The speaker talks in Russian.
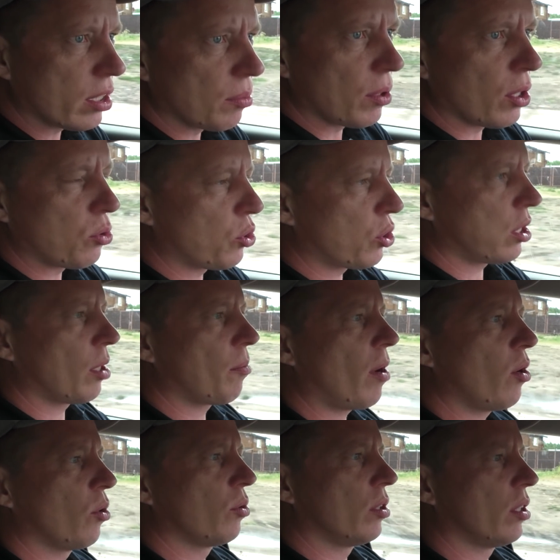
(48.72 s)
Прости меня, чуть
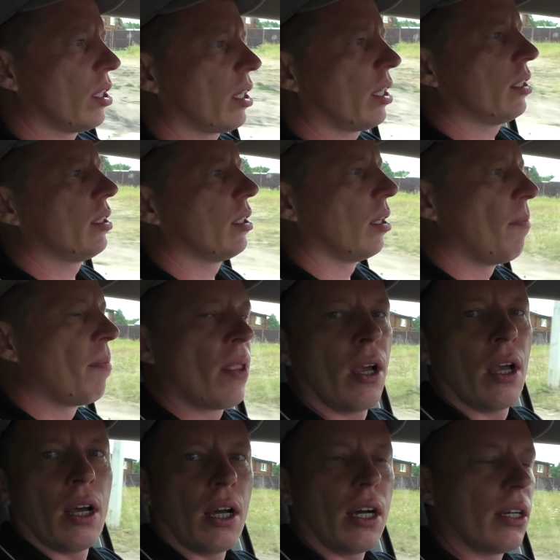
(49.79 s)
шлагбаум не накатил.
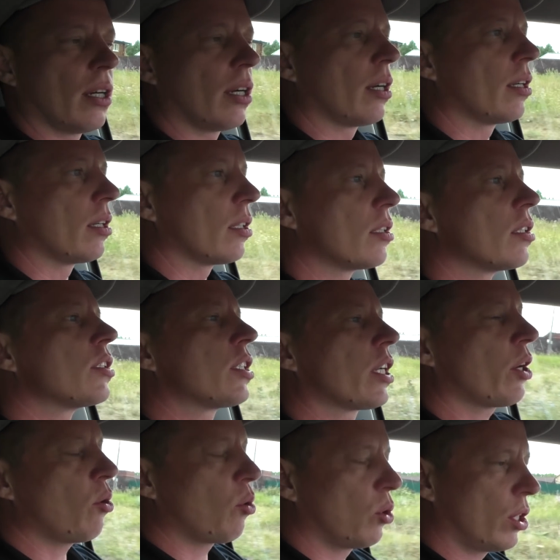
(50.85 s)
А,
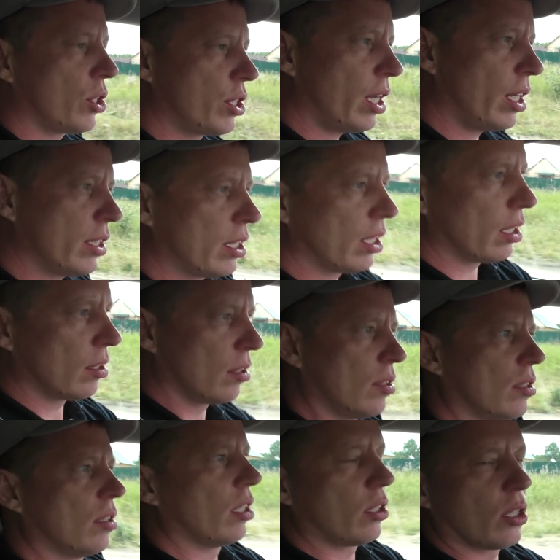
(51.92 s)
Серегу дождался.
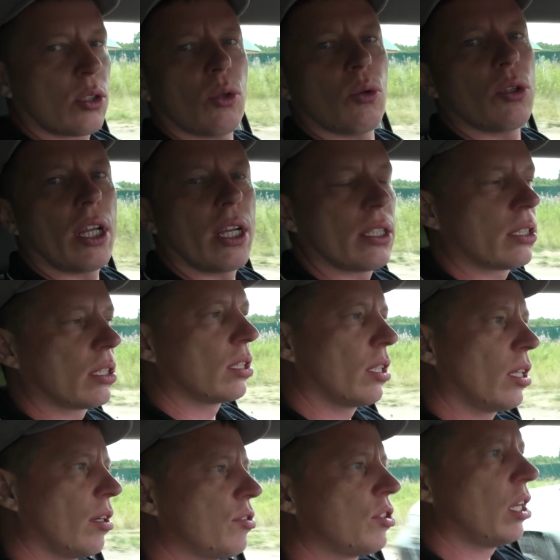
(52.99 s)
Это кто у нас
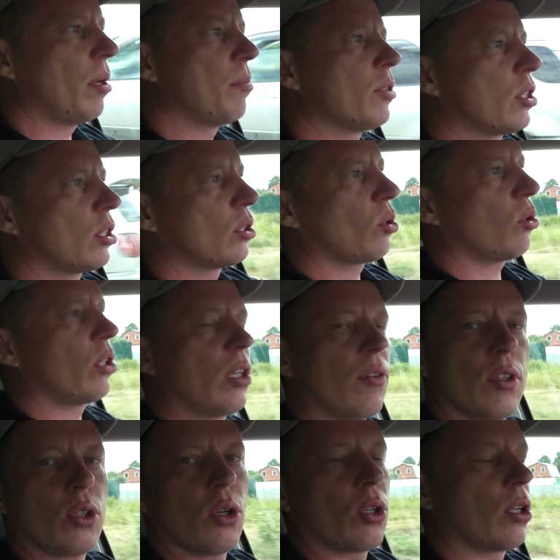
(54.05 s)
э, в Челябинске стройки
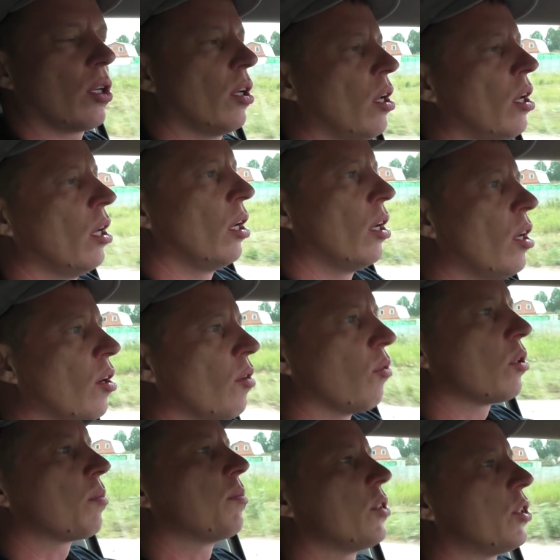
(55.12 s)
ведет.
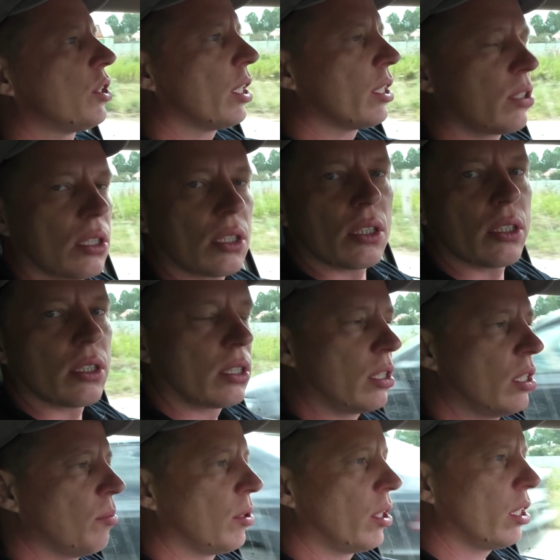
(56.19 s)
Вот мы сейчас с
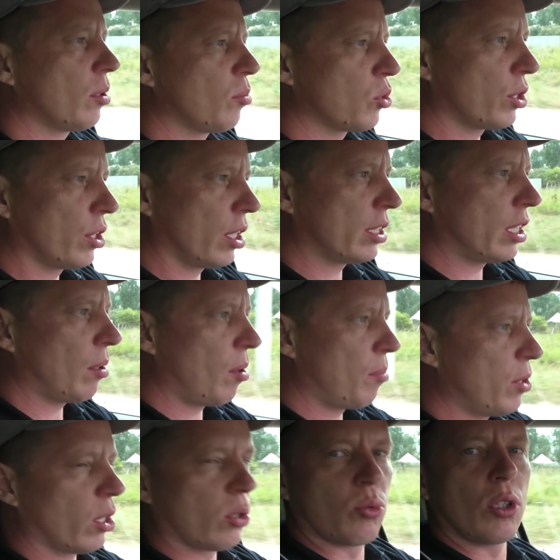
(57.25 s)
ним едем уже на сам
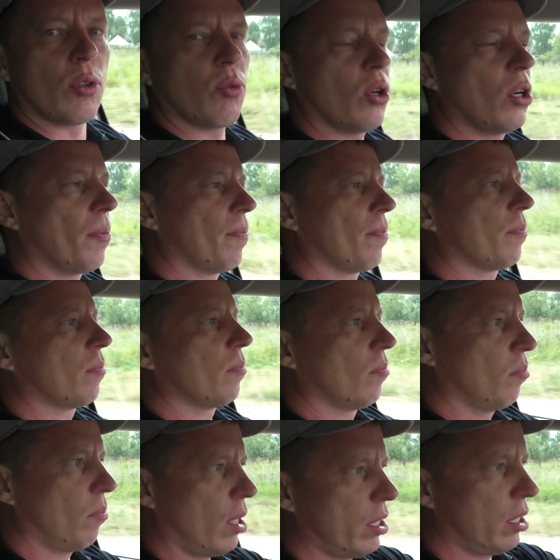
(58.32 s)
объект. У него
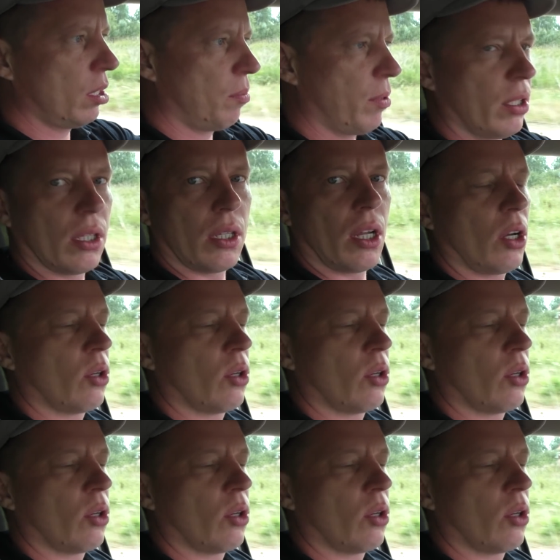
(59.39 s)
магнит был